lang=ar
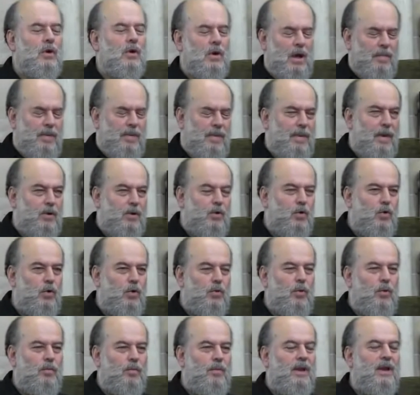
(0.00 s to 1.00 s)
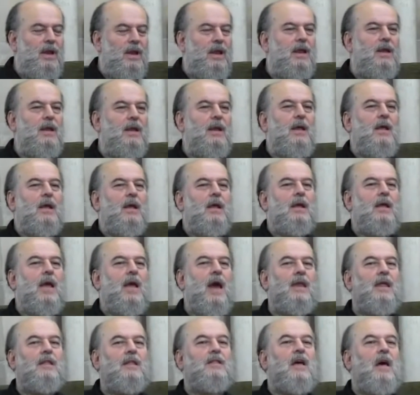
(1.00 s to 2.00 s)
قبل ما يكونوا مؤمنين
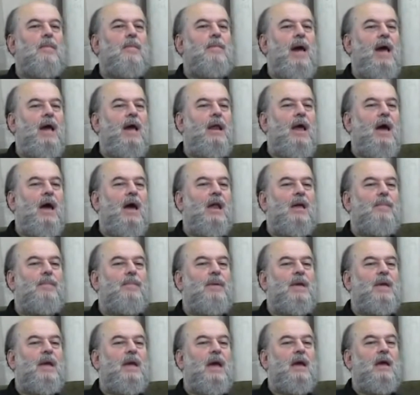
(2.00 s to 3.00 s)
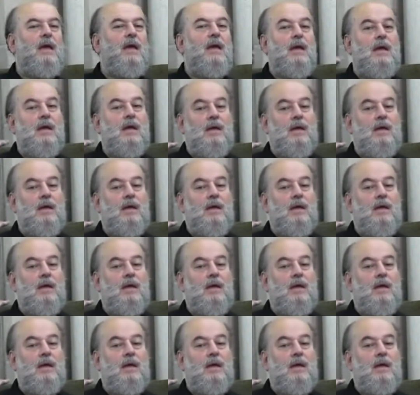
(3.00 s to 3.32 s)
كانت قبائل عربية